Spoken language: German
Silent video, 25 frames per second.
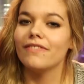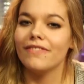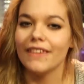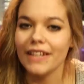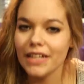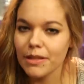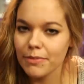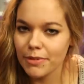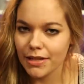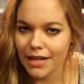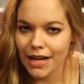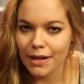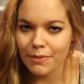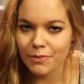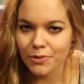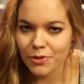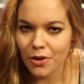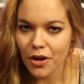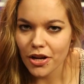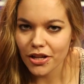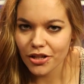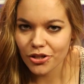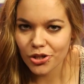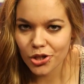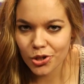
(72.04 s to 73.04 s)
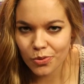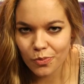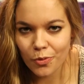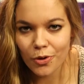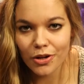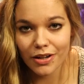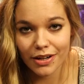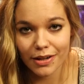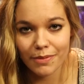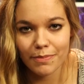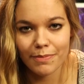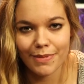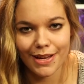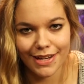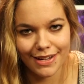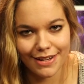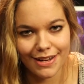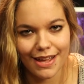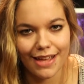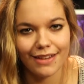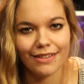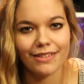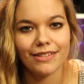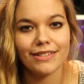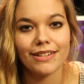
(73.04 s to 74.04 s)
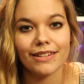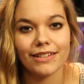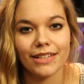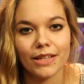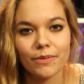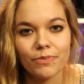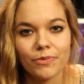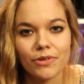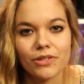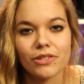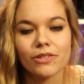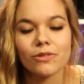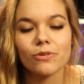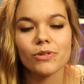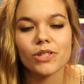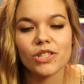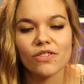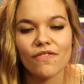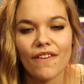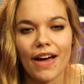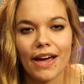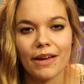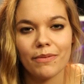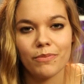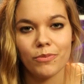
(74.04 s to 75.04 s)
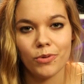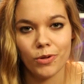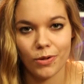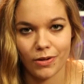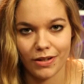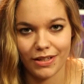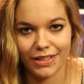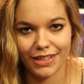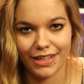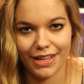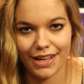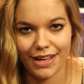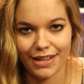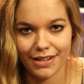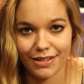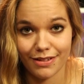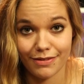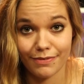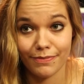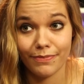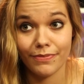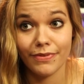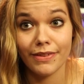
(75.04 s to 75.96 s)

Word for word: Wenn ihr mit einem solchen Schmuddel im Bett landet, dann gibt es nur zwei Möglichkeiten